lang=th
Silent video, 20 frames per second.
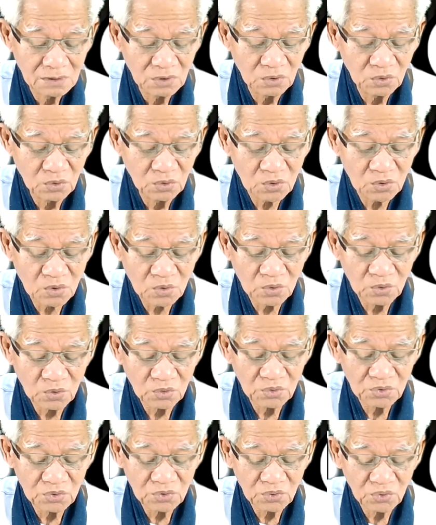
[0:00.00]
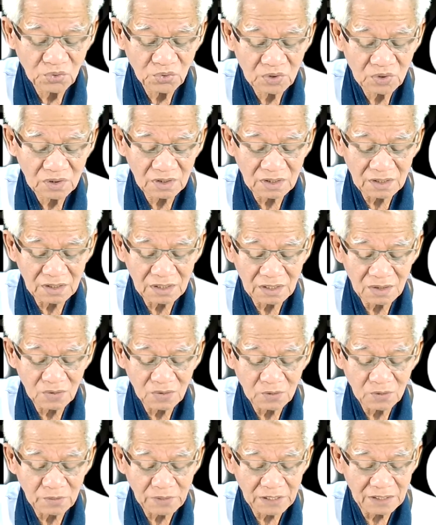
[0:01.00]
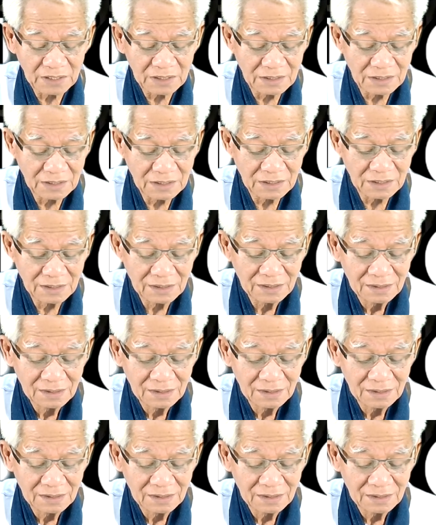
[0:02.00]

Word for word: ลุงรู้ทุกเรื่องในโลกใบนี้